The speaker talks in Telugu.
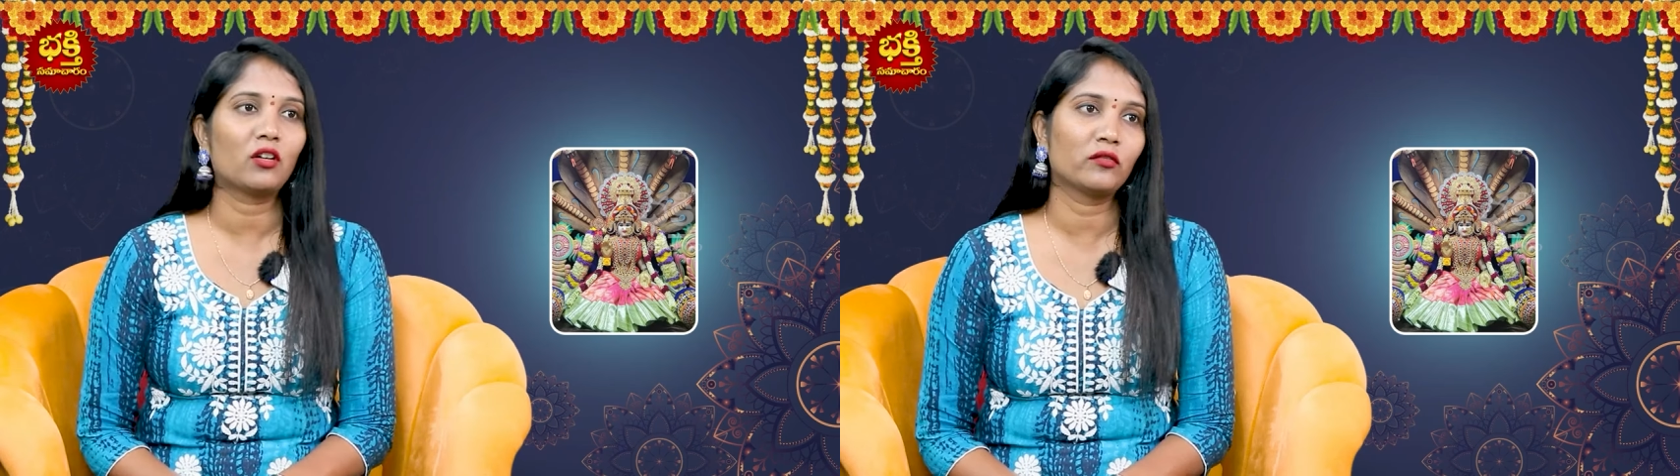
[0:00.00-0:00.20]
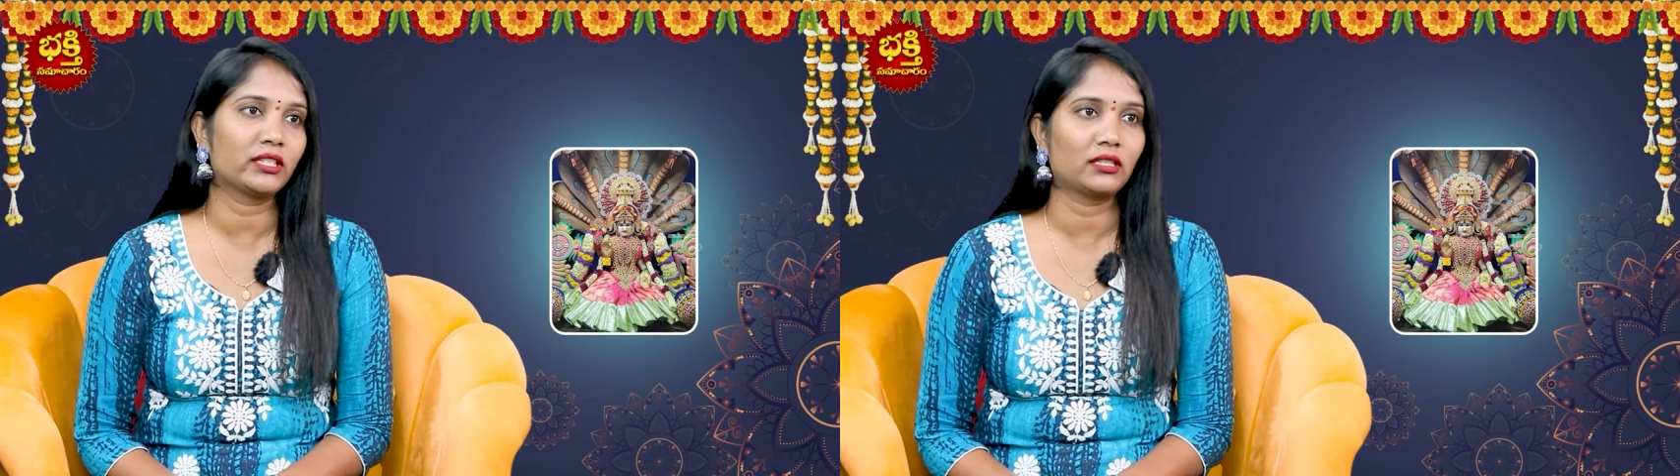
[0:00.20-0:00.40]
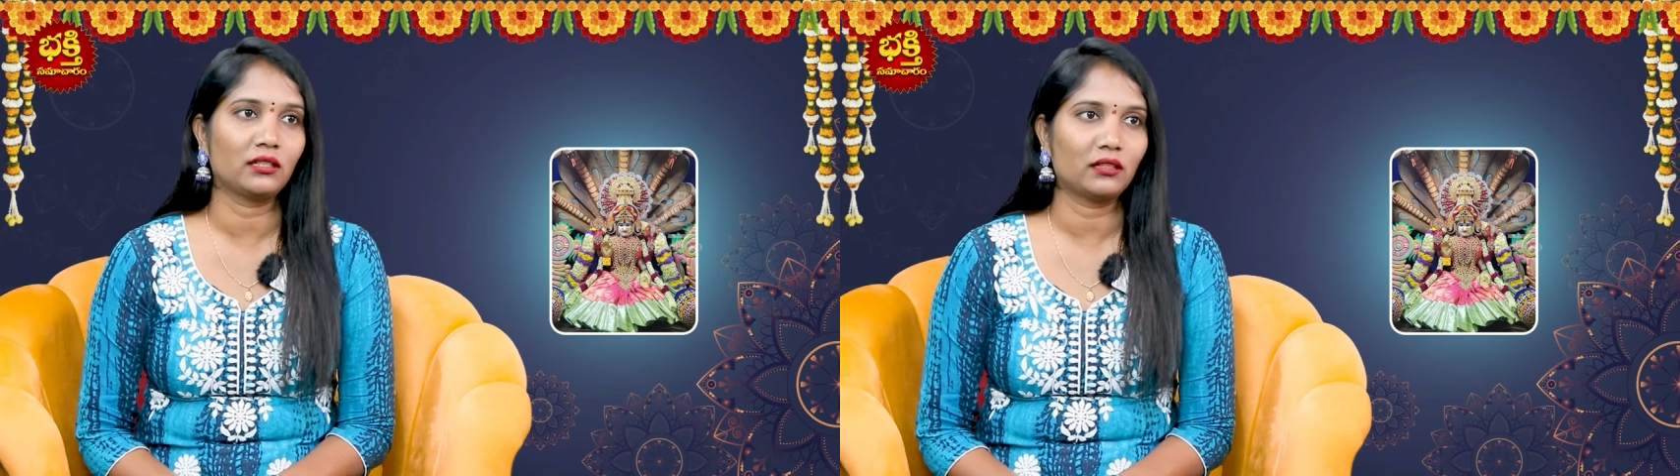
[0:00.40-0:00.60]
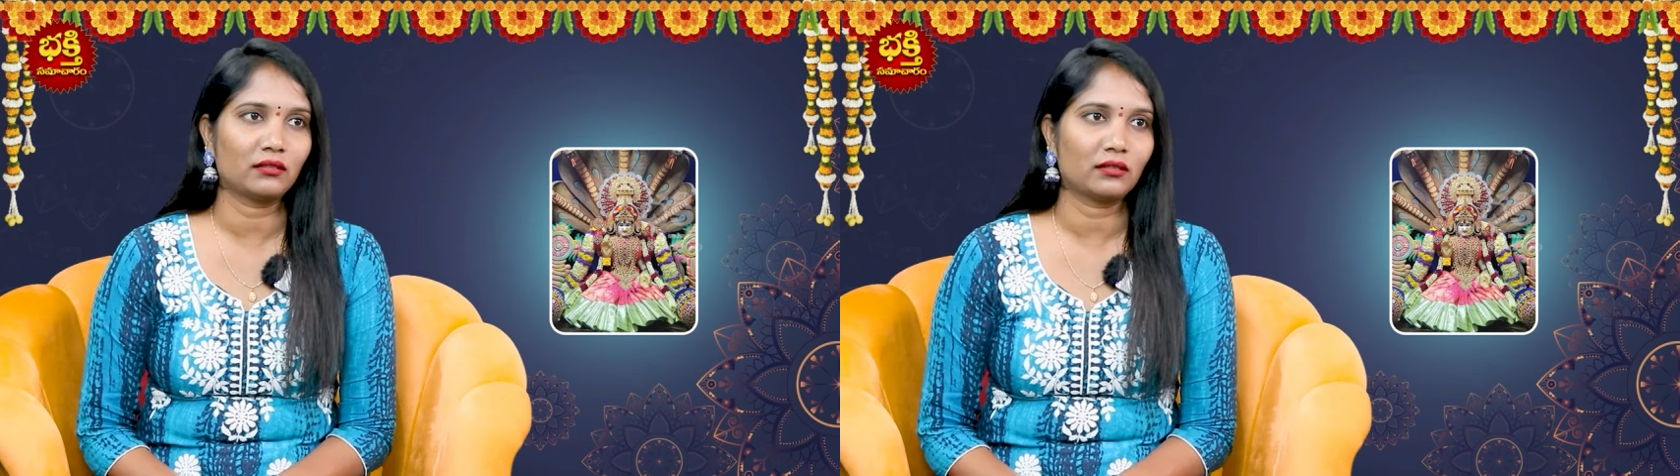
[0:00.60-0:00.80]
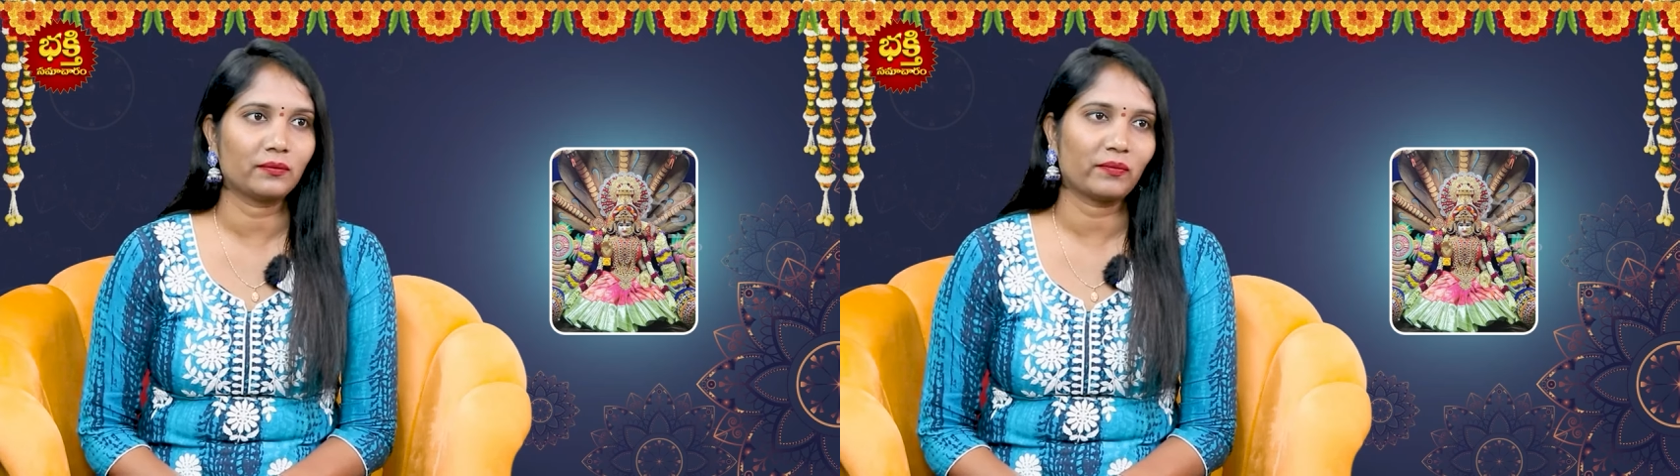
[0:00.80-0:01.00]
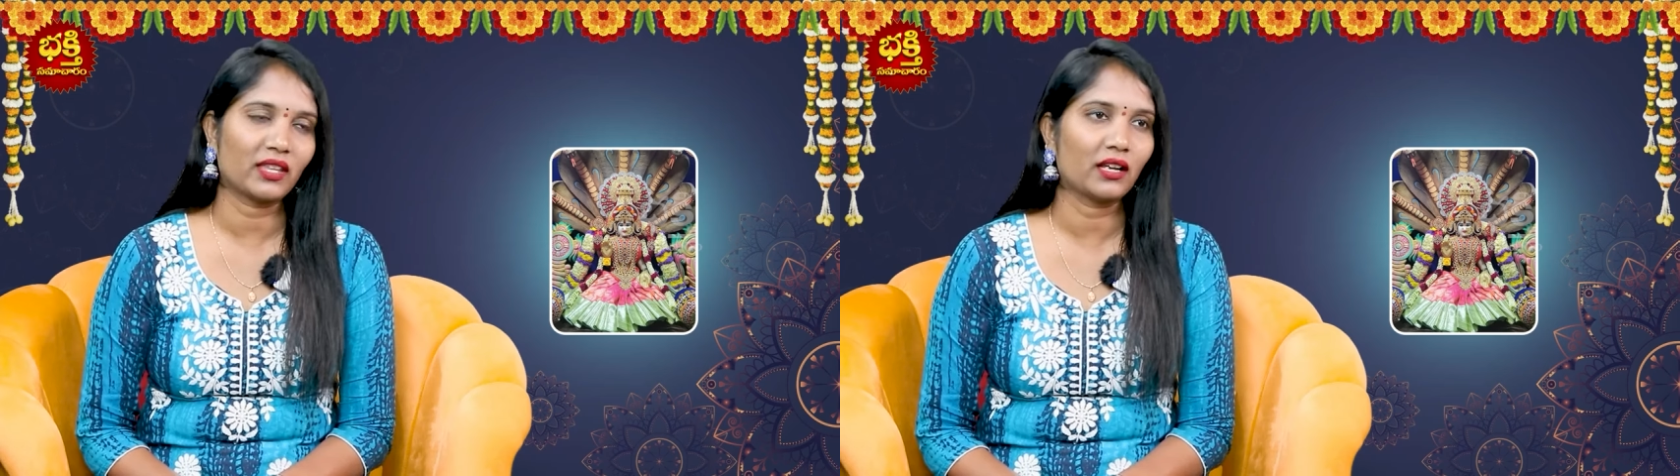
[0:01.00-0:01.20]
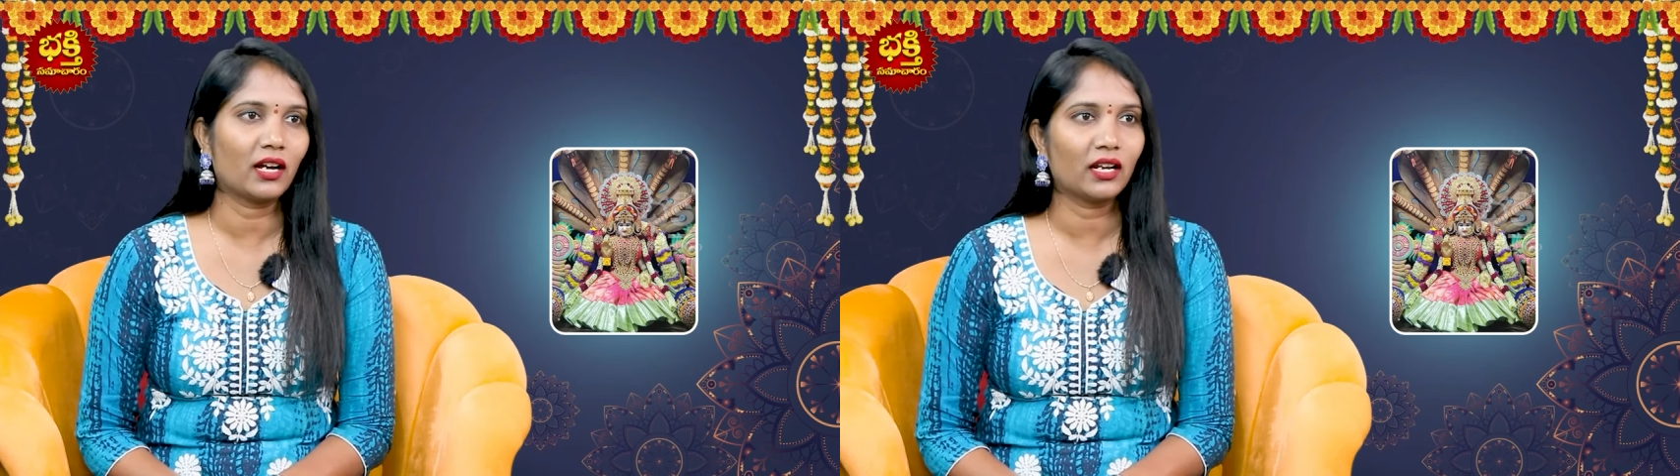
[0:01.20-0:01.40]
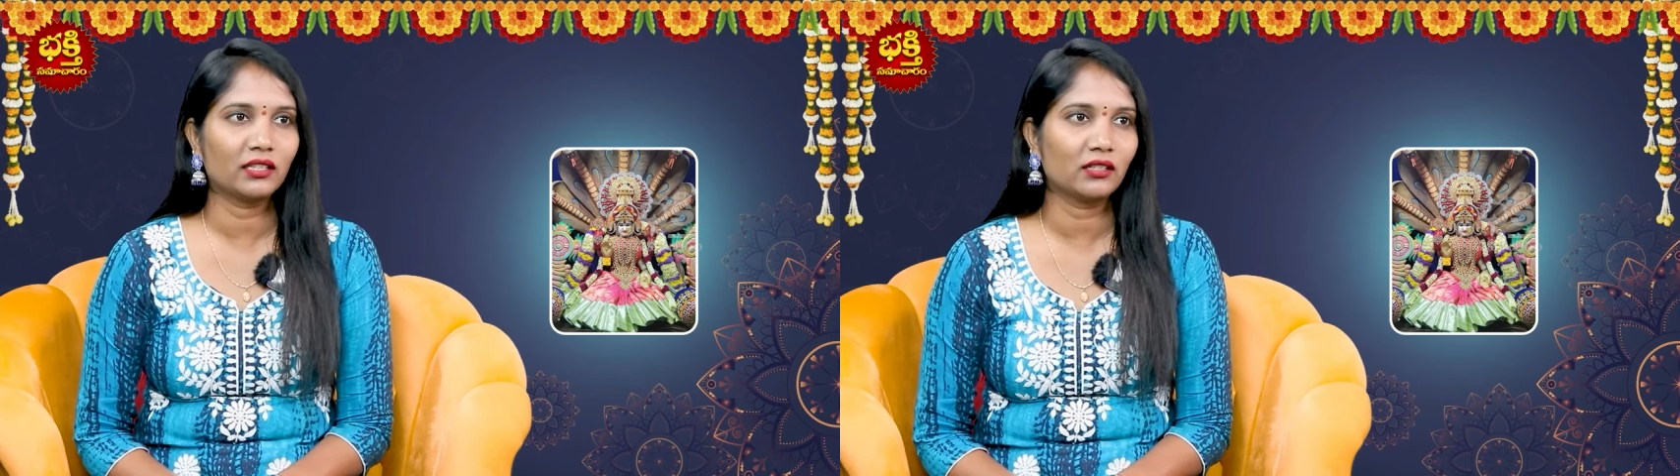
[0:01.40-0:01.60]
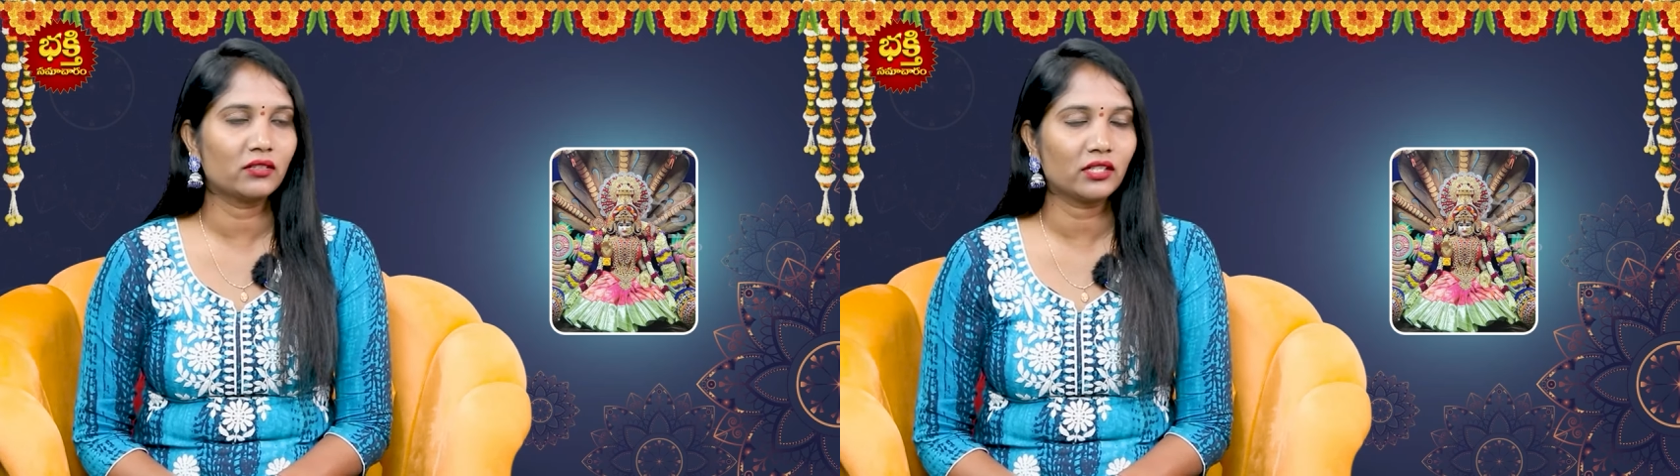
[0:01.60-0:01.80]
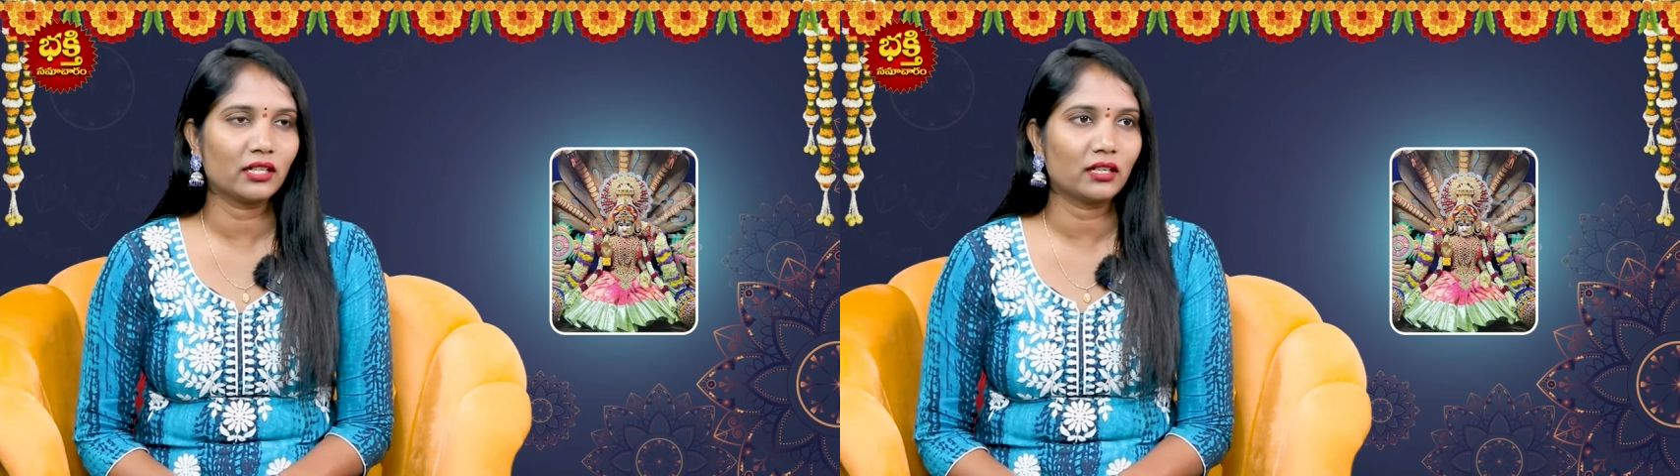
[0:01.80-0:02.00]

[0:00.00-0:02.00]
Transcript: నాన్ వెజ్ తింటారు అలా తినొచ్చు